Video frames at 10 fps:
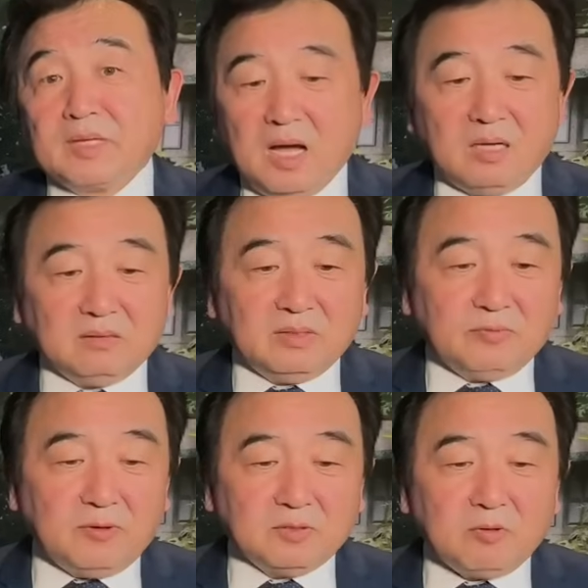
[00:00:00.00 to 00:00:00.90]
啊，
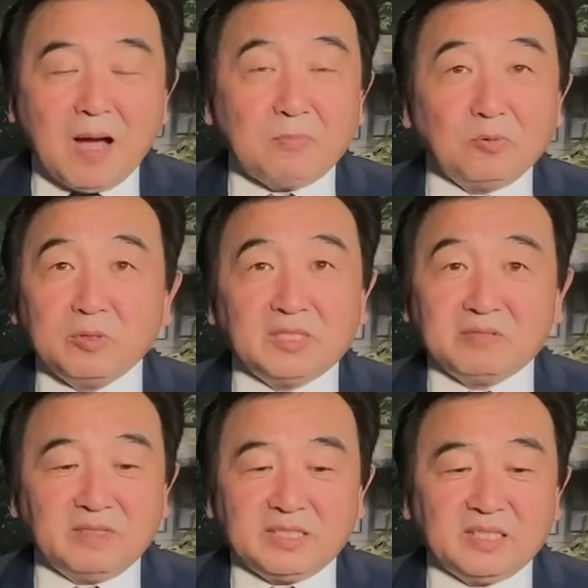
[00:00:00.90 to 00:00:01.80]
否则的话不会
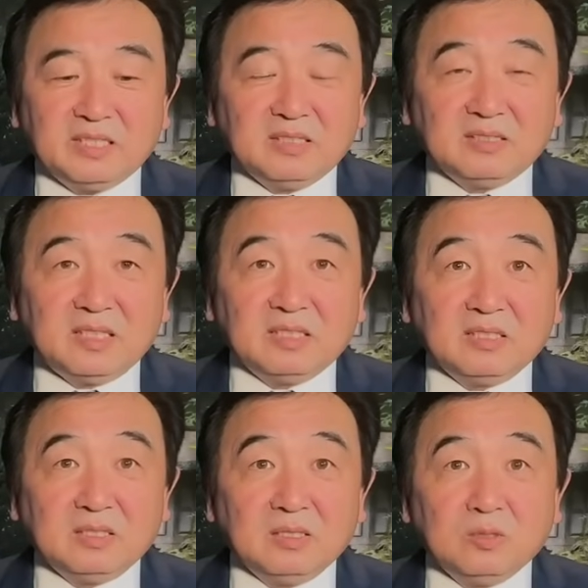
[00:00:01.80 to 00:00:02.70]
成为这个这
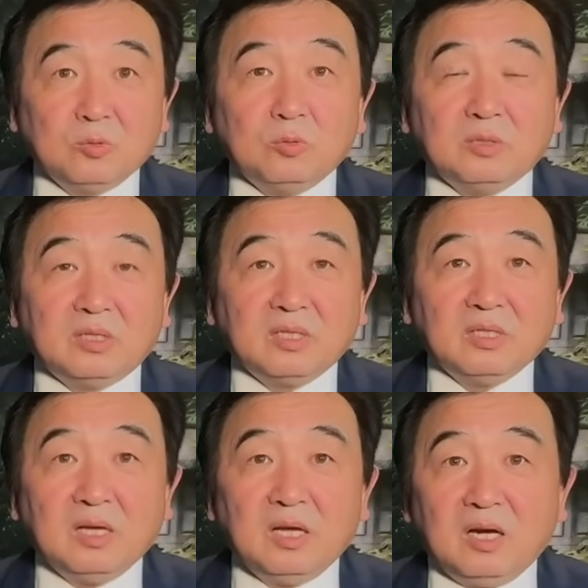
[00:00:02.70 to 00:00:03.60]
个故事。
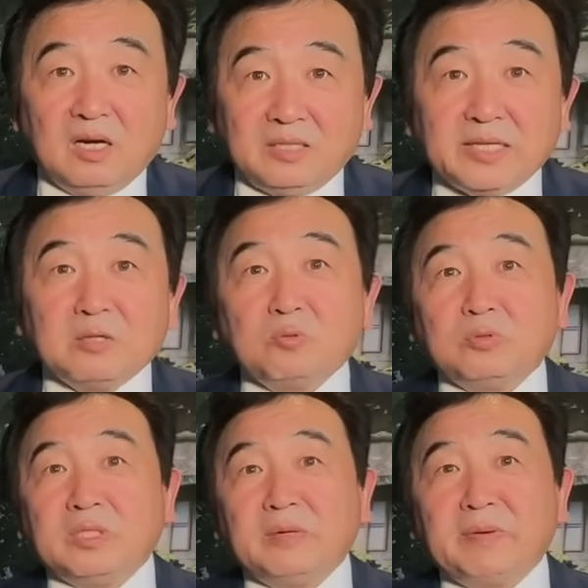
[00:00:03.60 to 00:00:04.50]
而这个
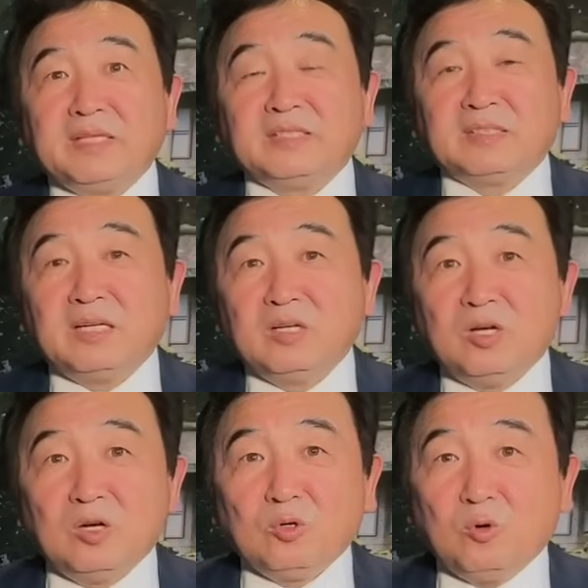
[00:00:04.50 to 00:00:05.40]
故事的背景呢，
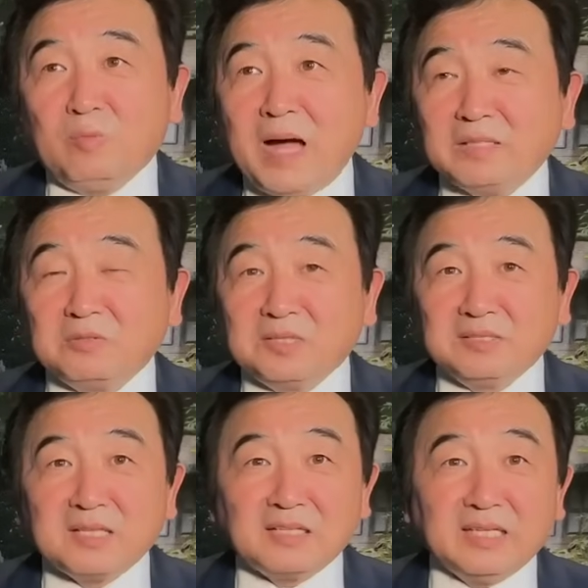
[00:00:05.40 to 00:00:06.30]
恐怕就
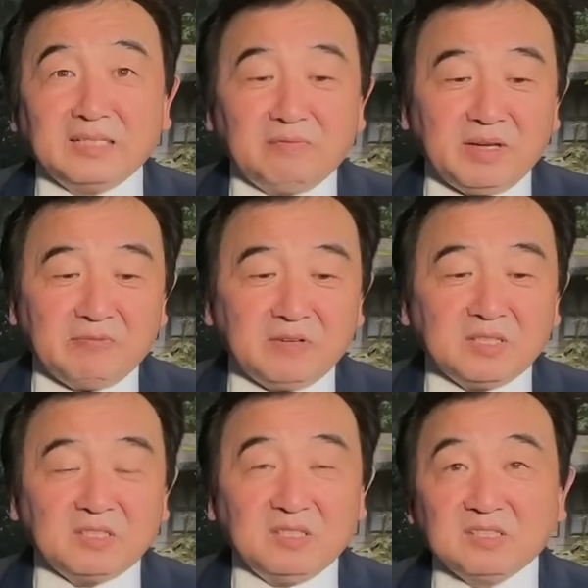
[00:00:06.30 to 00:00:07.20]
跟当年的魏凤
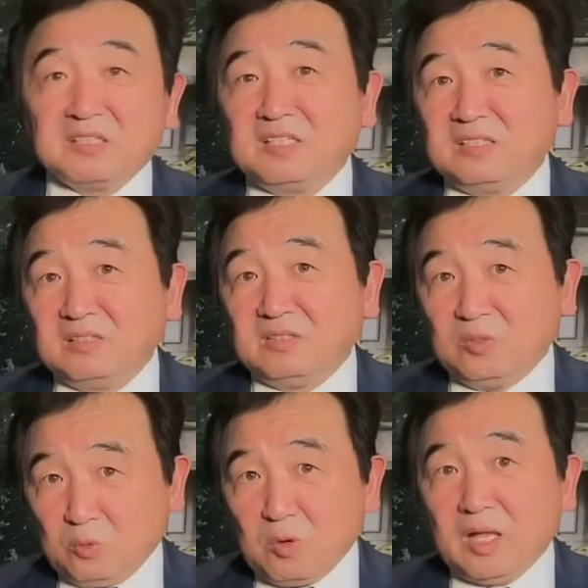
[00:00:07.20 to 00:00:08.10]
和等人
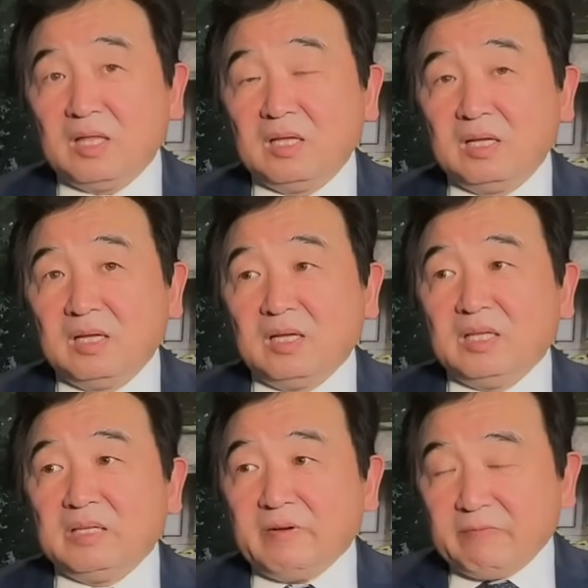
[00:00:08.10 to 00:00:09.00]
有关，
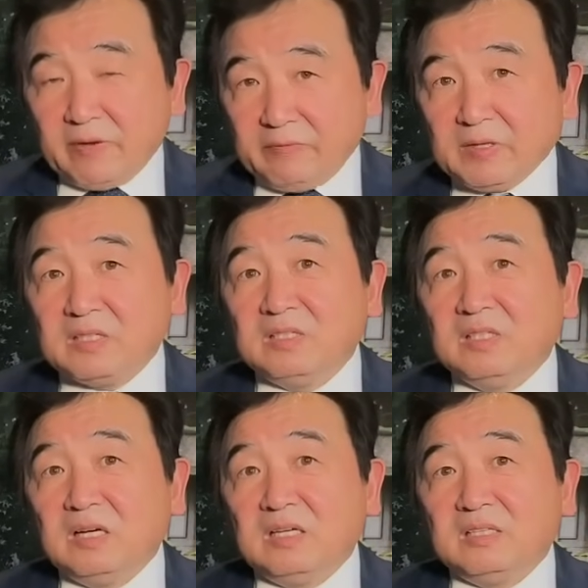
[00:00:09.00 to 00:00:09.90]
因为魏凤
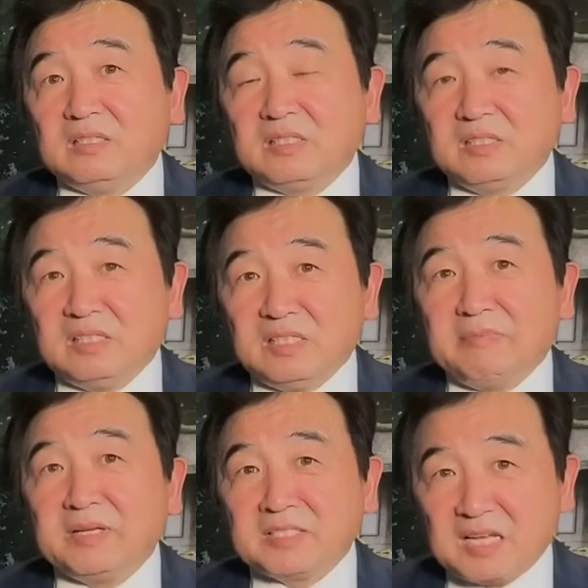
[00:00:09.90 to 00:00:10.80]
和是习近
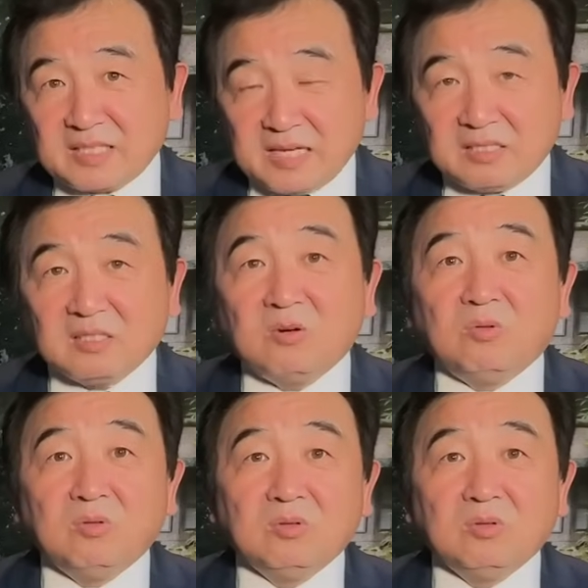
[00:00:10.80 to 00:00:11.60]
平上台之后，